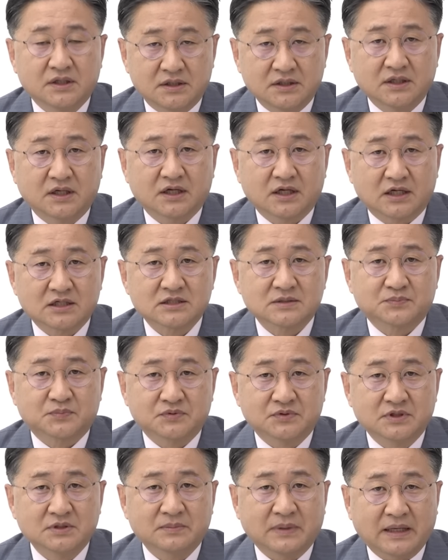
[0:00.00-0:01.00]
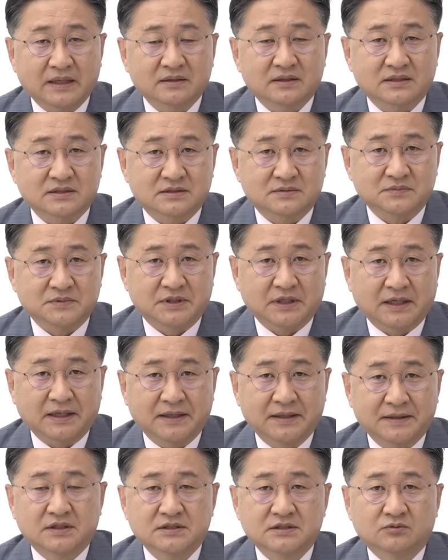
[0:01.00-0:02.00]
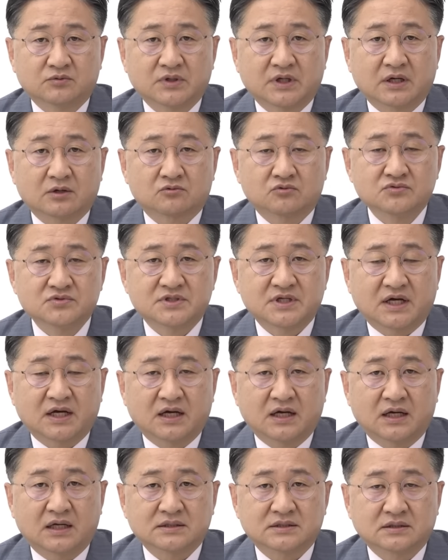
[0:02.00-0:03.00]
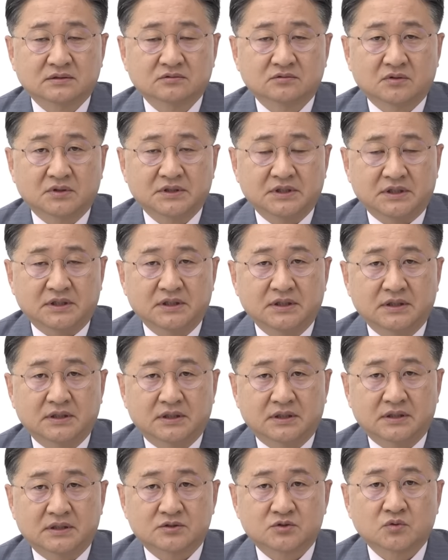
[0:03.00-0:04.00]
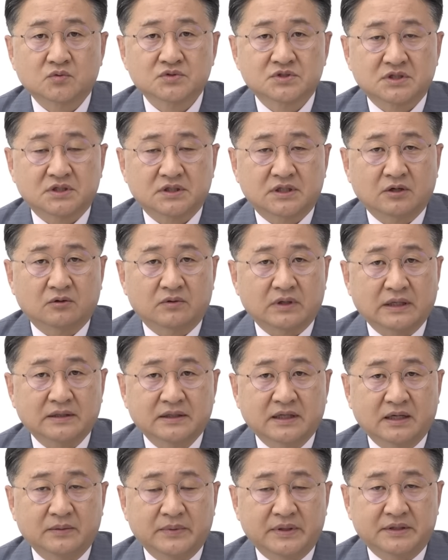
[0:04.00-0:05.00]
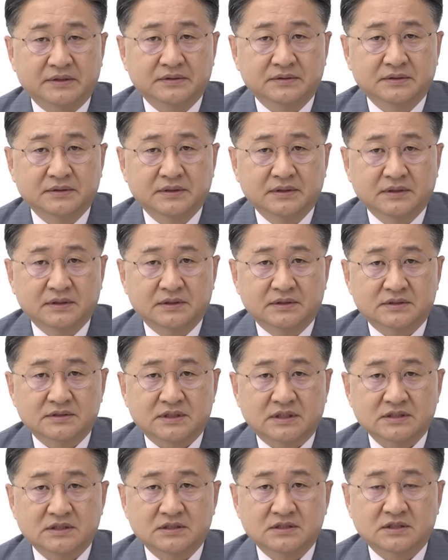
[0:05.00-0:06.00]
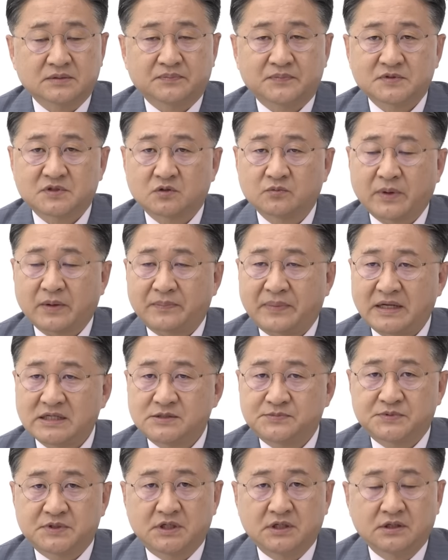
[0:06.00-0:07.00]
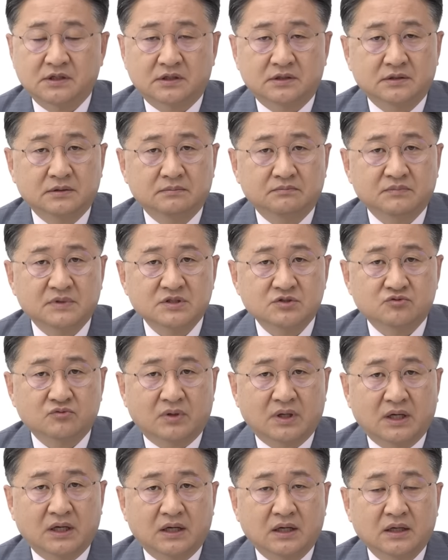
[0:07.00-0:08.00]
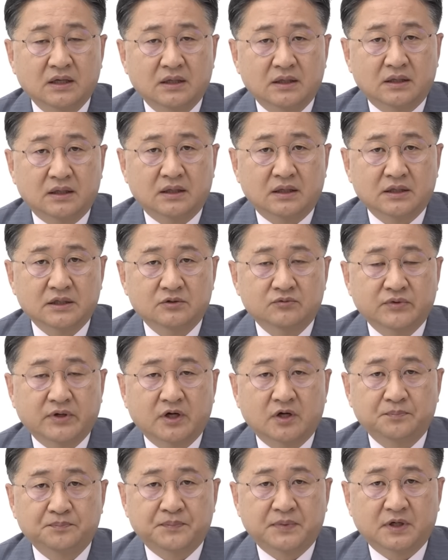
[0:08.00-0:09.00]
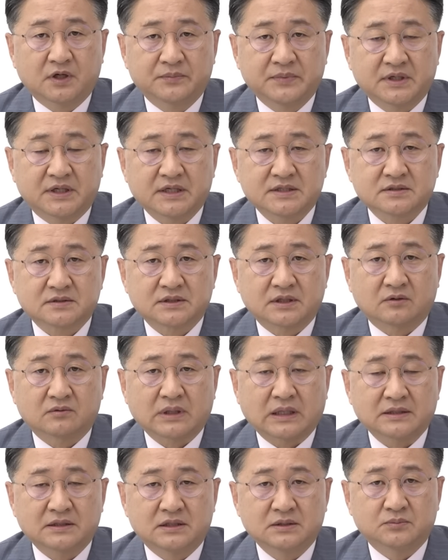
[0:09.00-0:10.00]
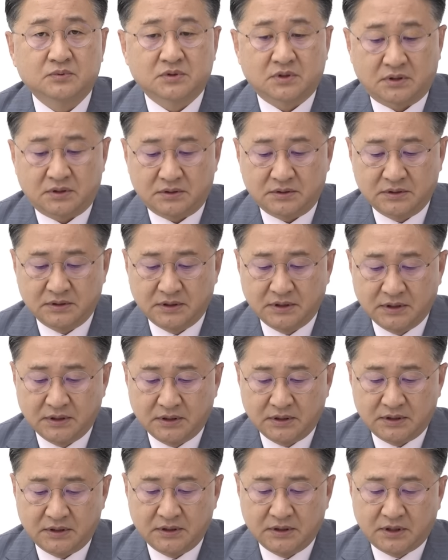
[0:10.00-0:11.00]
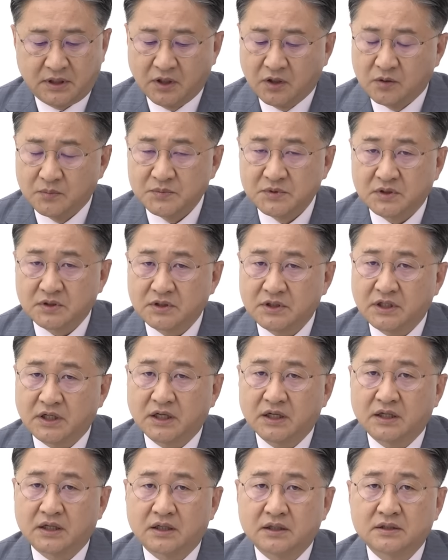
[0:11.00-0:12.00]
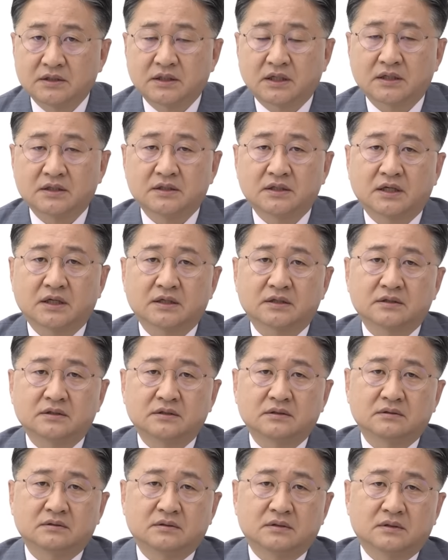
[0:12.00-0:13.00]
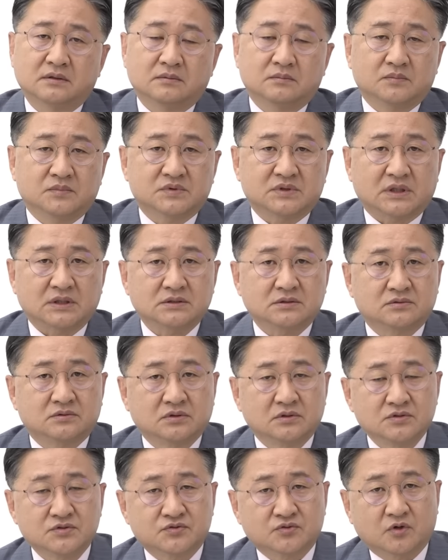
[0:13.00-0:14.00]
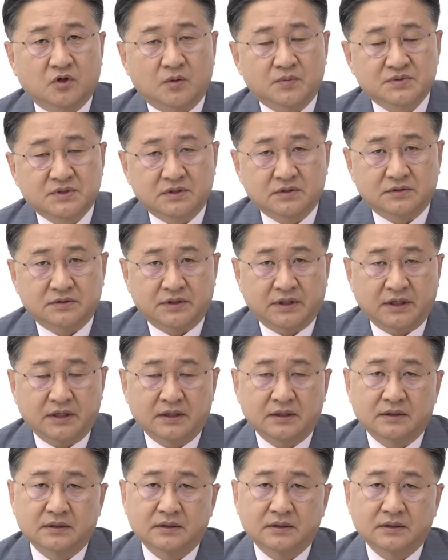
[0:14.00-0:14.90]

이야기하실 분들이 많을 것 같습니다. 특히 이제 우리가 군사 정권이 종식이 되고 난 다음에는 사실은 이제 1987년 민주화 이후에 헌법이 개정되고 난 뒤부터는 이 계엄령 이야기를 사실 들을 수가 없었는데,